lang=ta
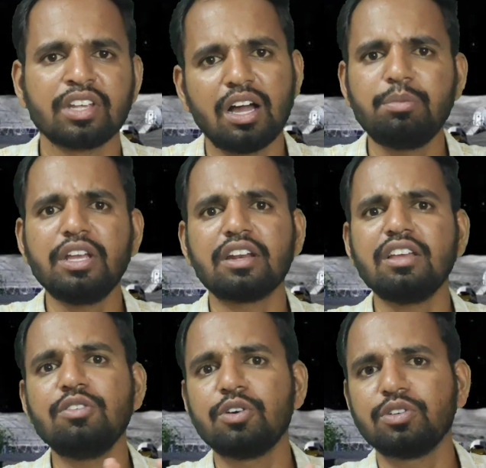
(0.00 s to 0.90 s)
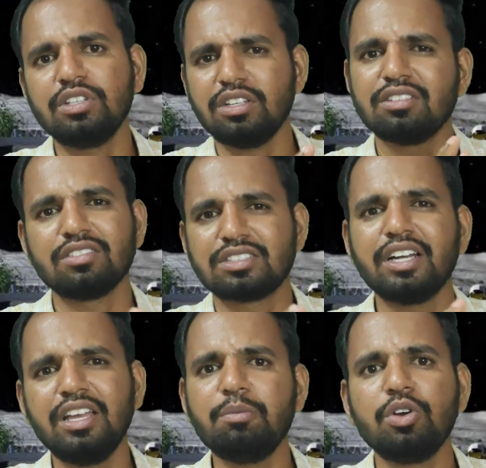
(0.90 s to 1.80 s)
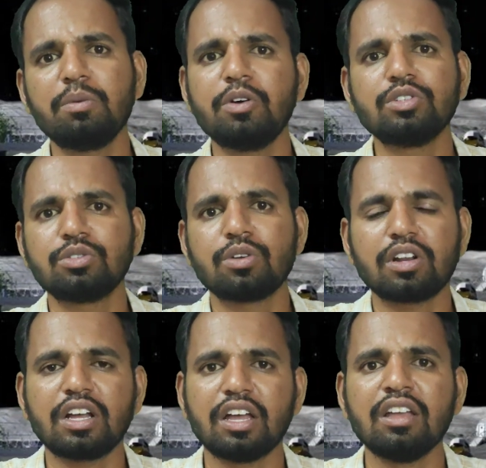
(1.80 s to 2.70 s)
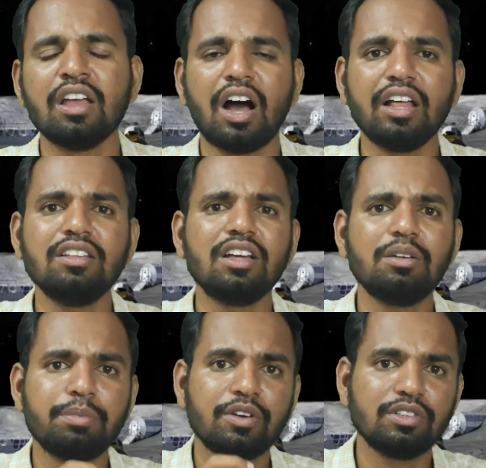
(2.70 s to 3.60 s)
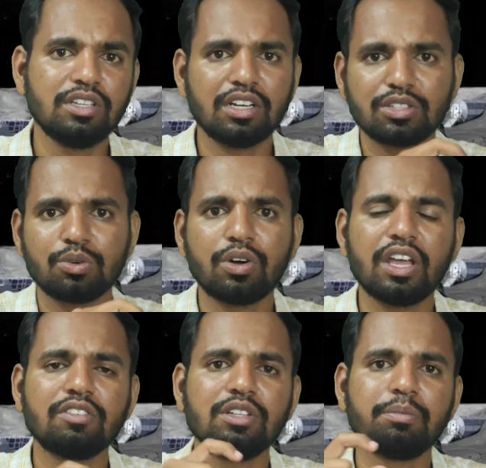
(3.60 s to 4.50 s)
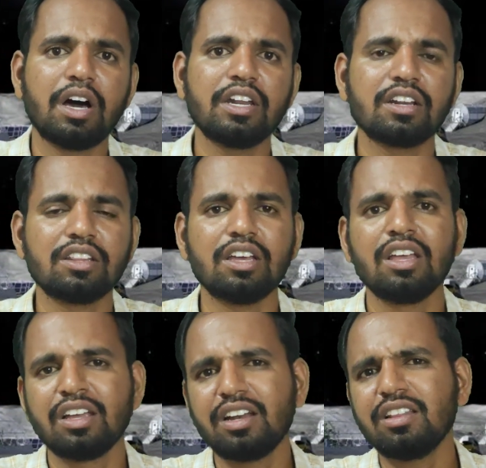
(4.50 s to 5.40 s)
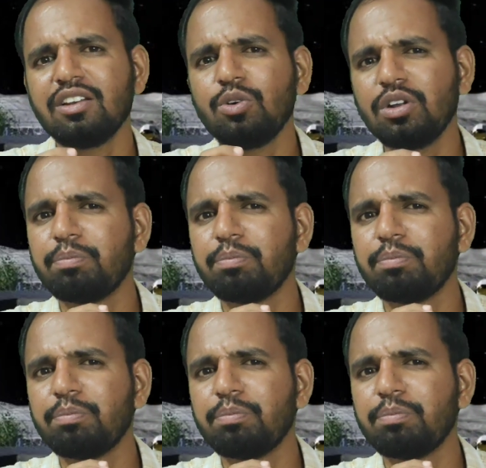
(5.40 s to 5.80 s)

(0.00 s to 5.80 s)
அப்படிங்கிறத இவங்க வந்து ஸ்டடி மூலிமா வந்து சொல்கிறாங்க அதுதான் இப்படி வந்து அந்த குகையாக வந்து மாறி இருக்குது கிட்டத்தட்ட ஒரு